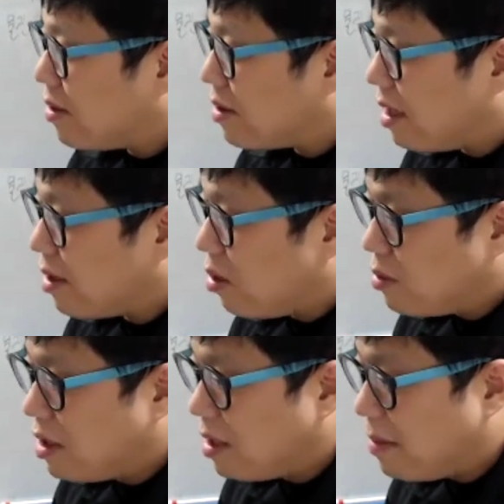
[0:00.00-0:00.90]
현상이
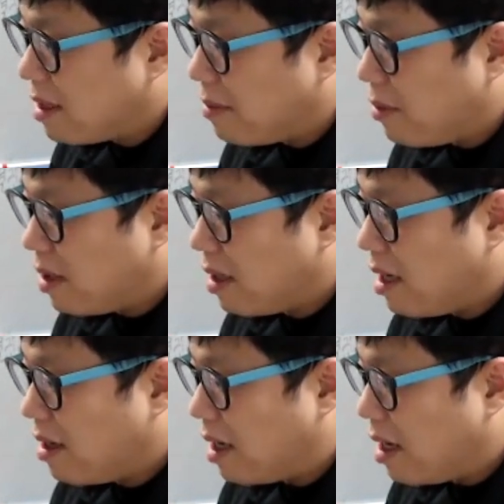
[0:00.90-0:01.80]
너무 심하다
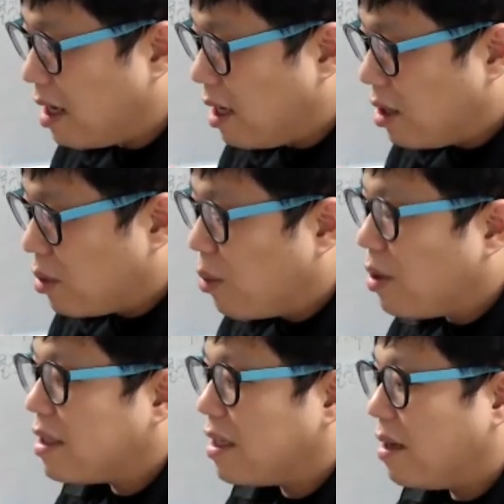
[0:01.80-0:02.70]
보니까
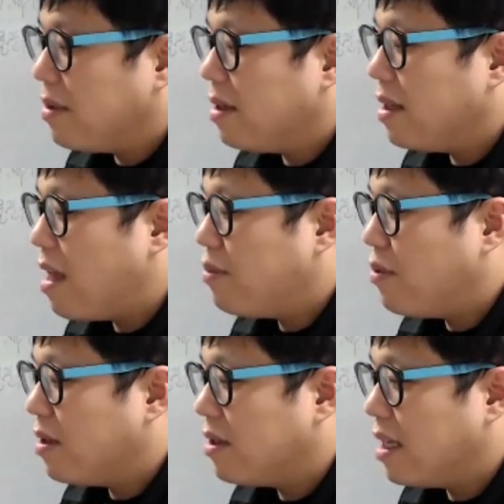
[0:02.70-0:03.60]
독일 사람들
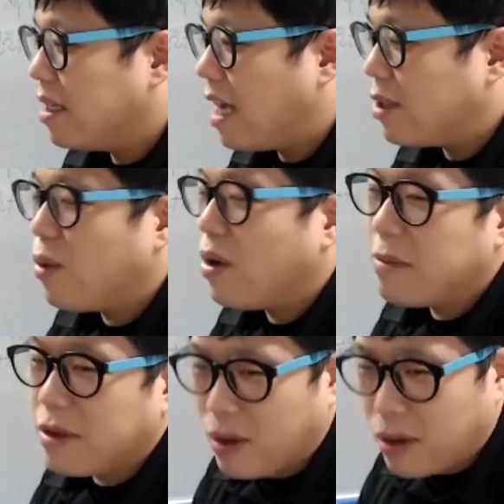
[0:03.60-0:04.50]
내부에서 이제
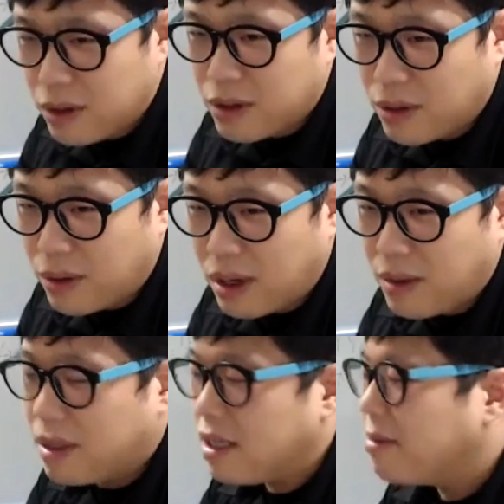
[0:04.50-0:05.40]
자존감이 떨어져 있었던 거야.
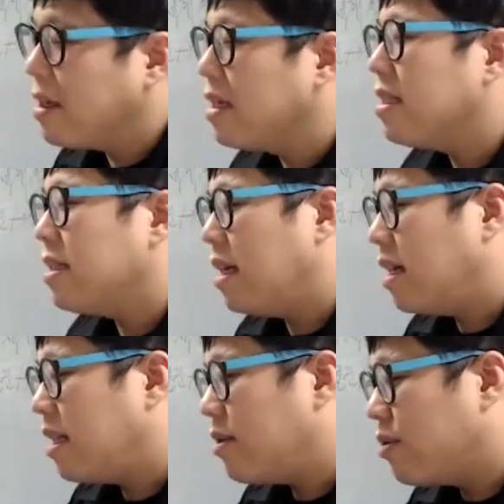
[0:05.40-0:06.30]
왜냐하면 1차
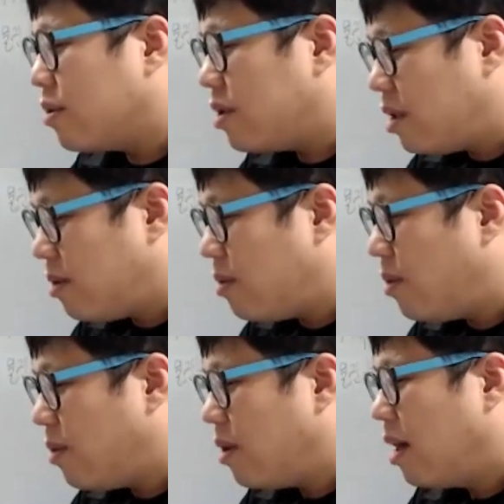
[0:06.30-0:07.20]
세계대전도
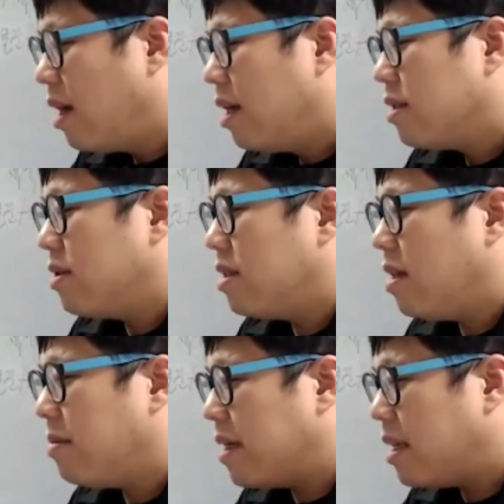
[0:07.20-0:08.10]
치고
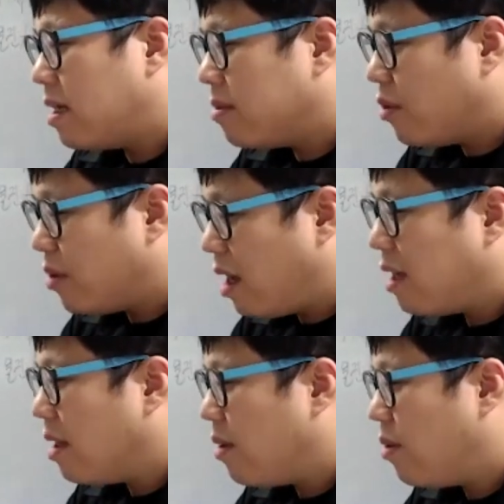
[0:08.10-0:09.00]
전쟁 배상금도
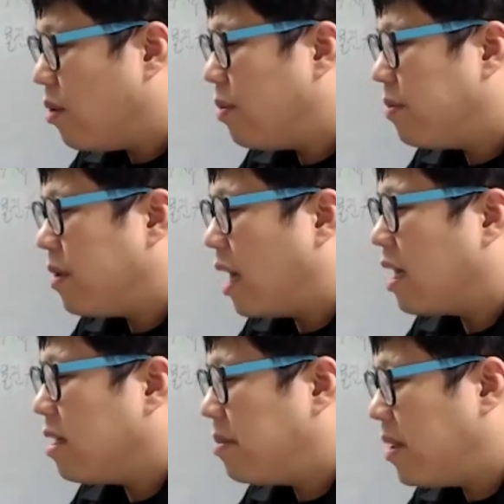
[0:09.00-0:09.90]
내야 되고
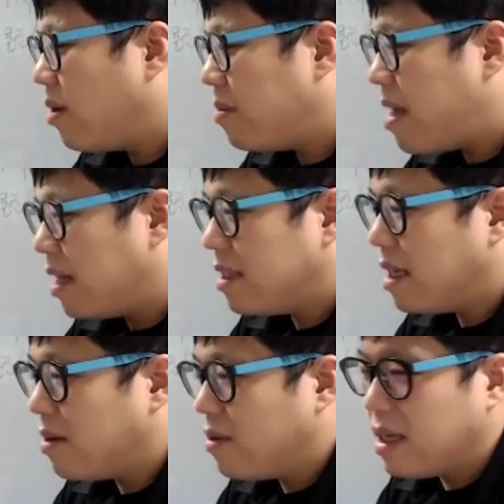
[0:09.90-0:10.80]
나라는 빚더미에
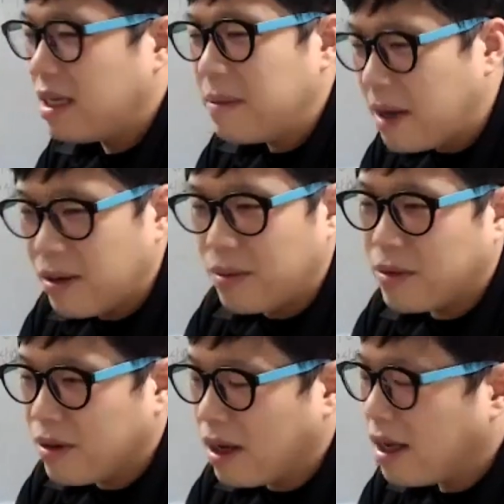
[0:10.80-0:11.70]
앉아 있고 이제 희망이
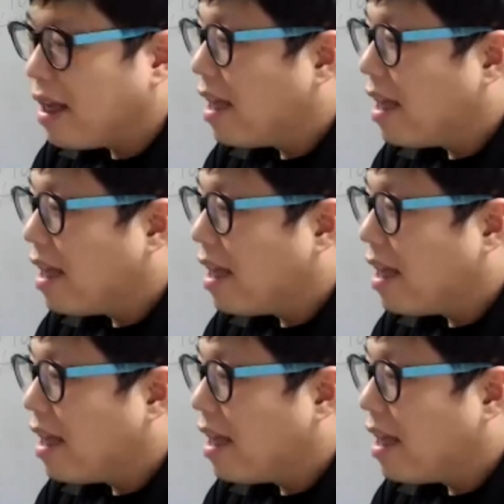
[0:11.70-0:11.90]
없는 거야.